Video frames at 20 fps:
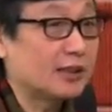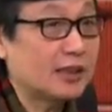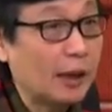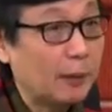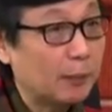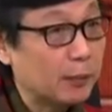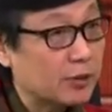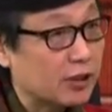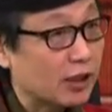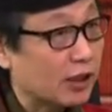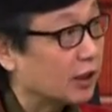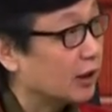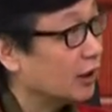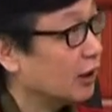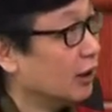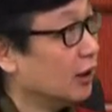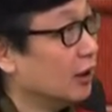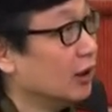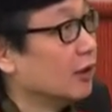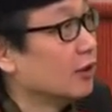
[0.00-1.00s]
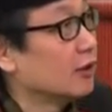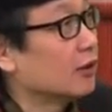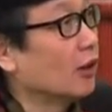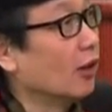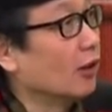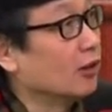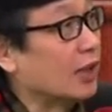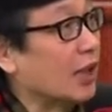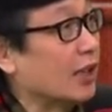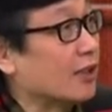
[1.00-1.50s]
再不行
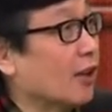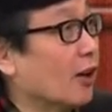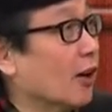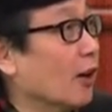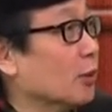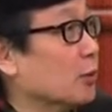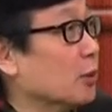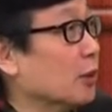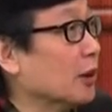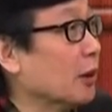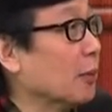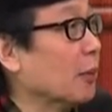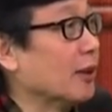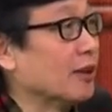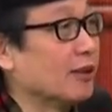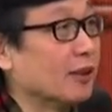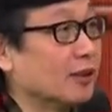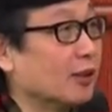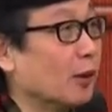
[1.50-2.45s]
到太上老君那边，